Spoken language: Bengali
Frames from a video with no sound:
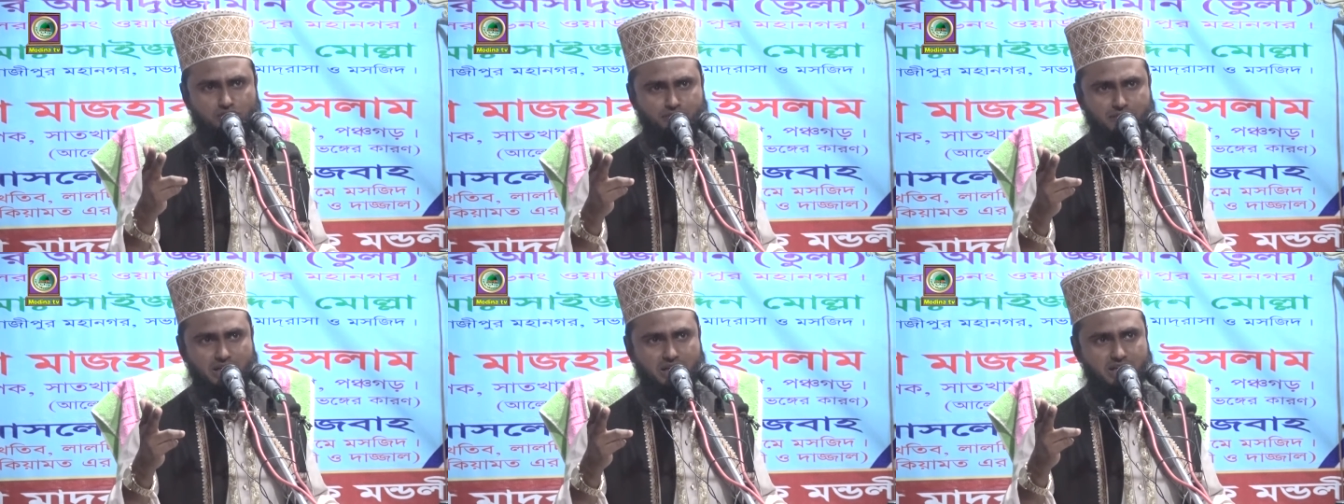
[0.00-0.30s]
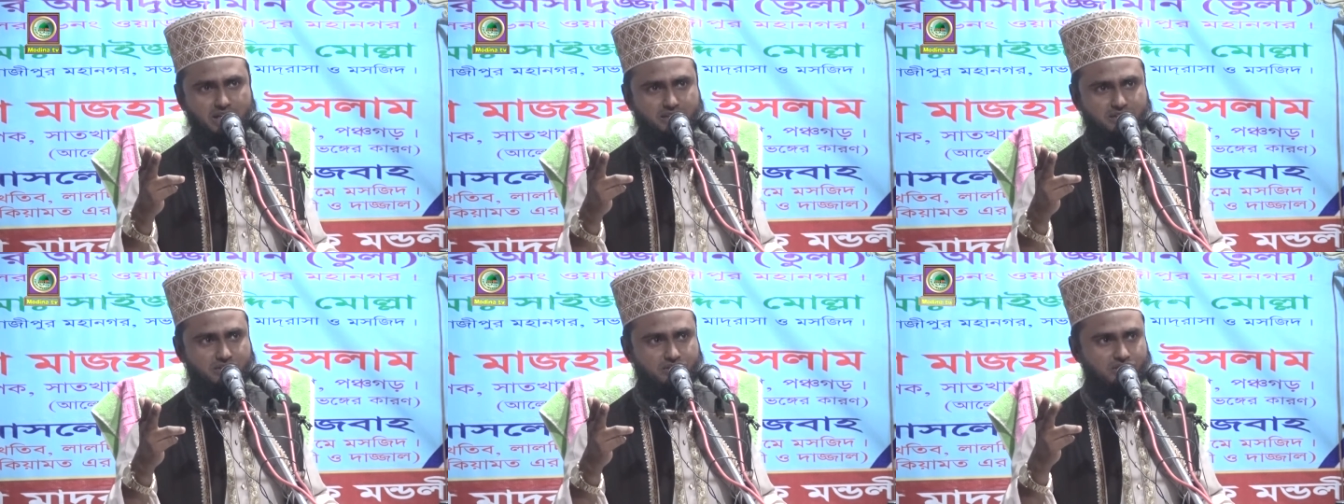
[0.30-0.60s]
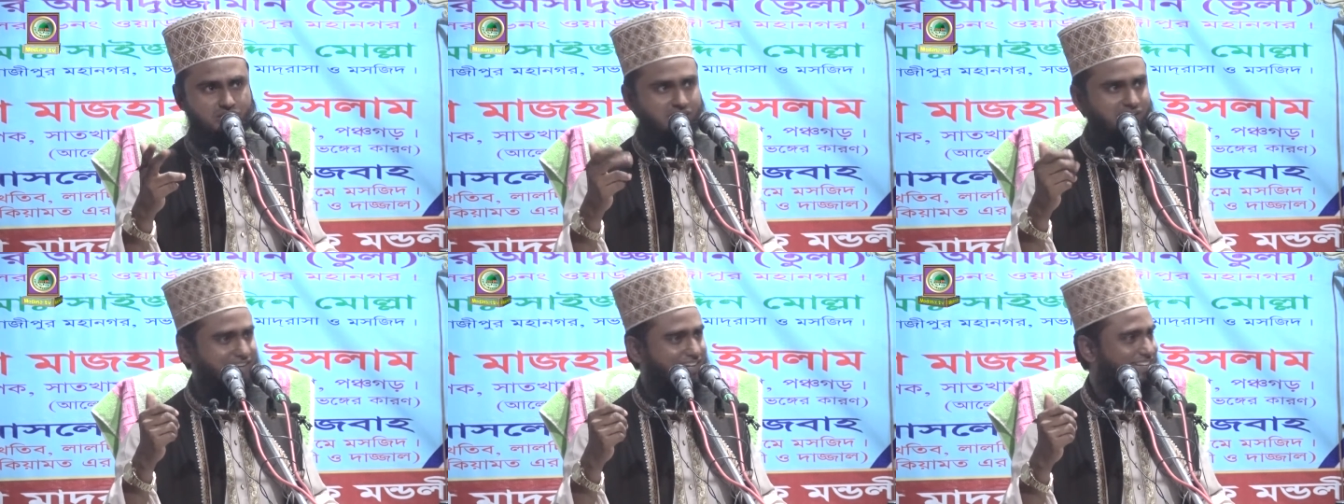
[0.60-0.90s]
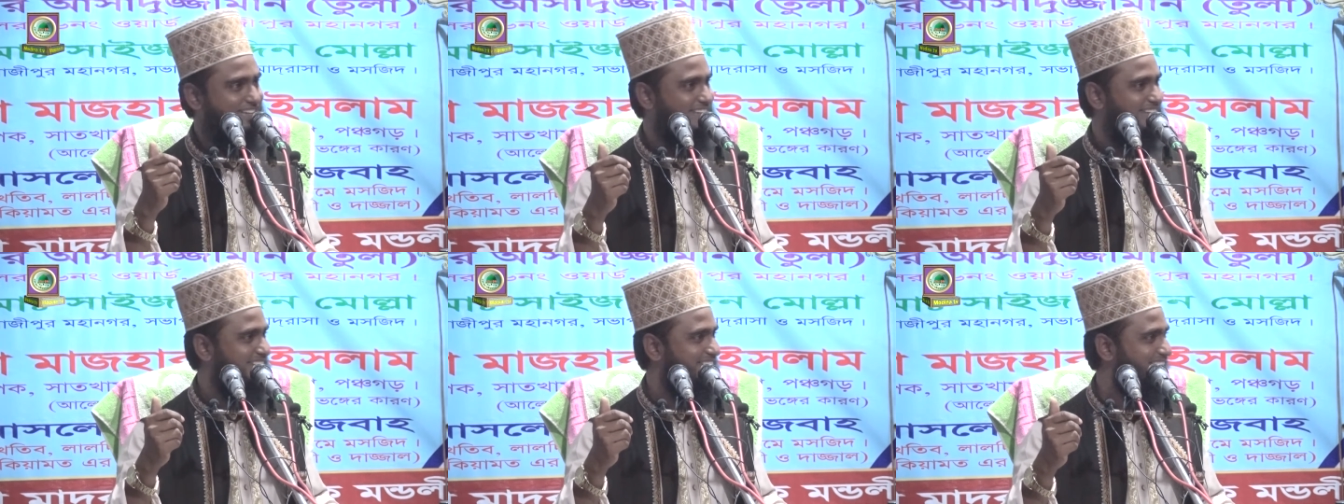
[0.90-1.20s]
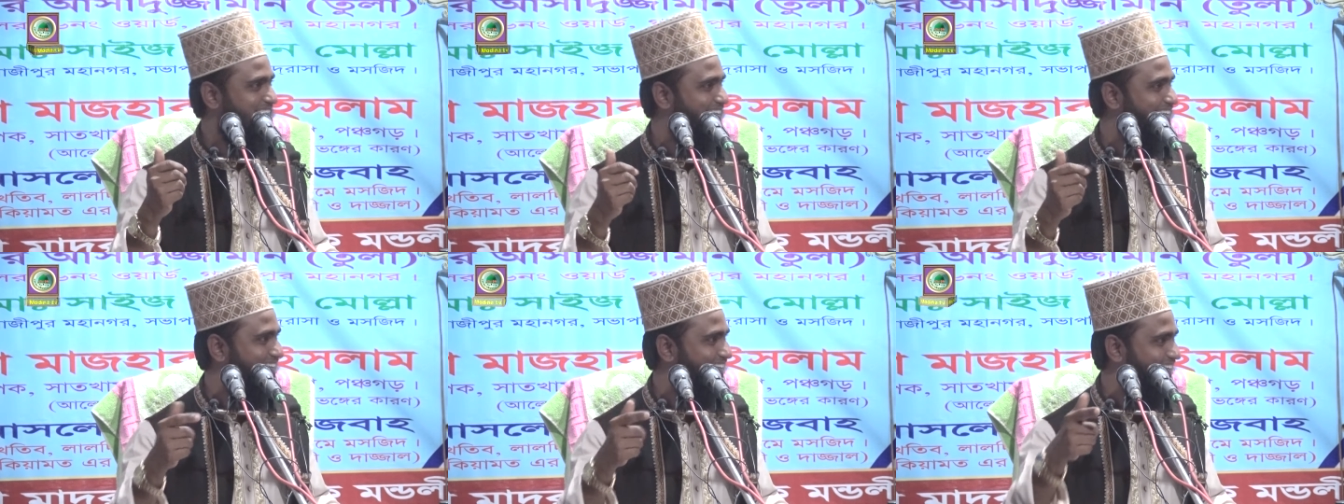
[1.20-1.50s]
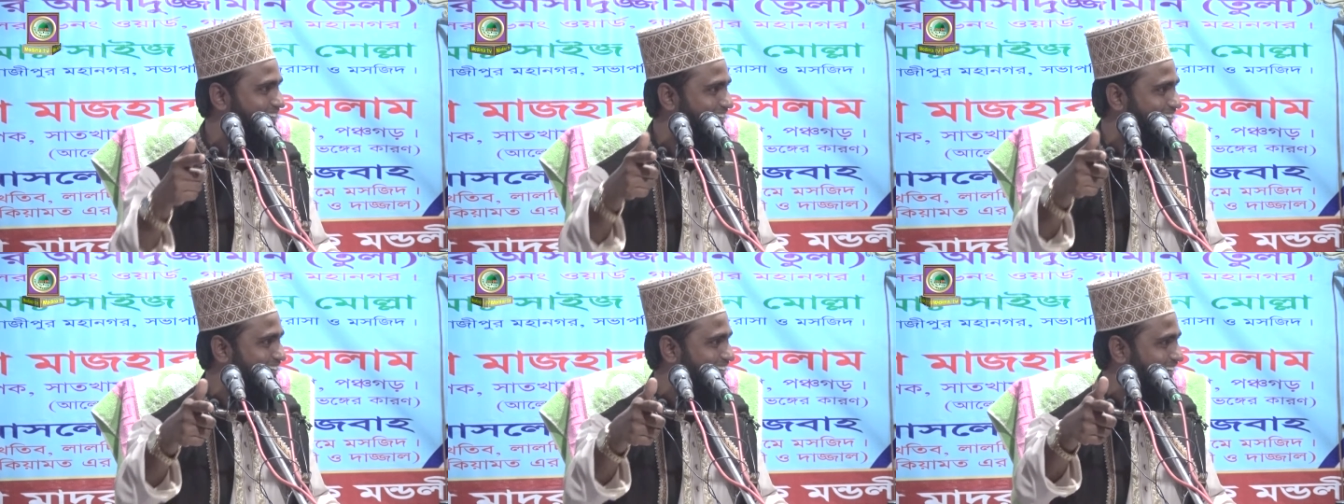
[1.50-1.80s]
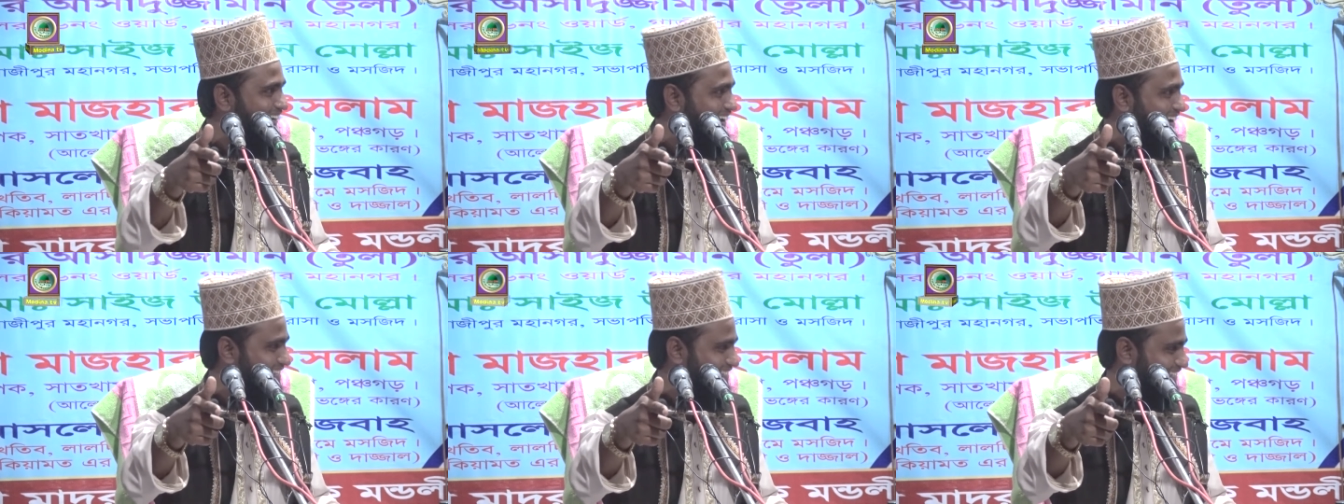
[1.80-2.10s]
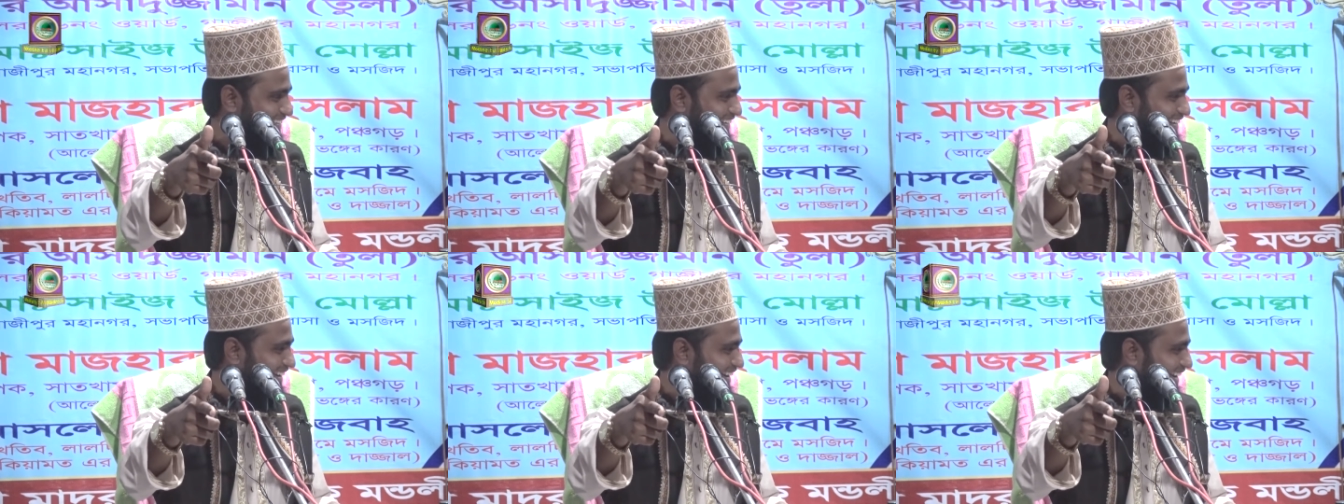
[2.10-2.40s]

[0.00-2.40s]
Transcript: ভালো লাগতেছে আছে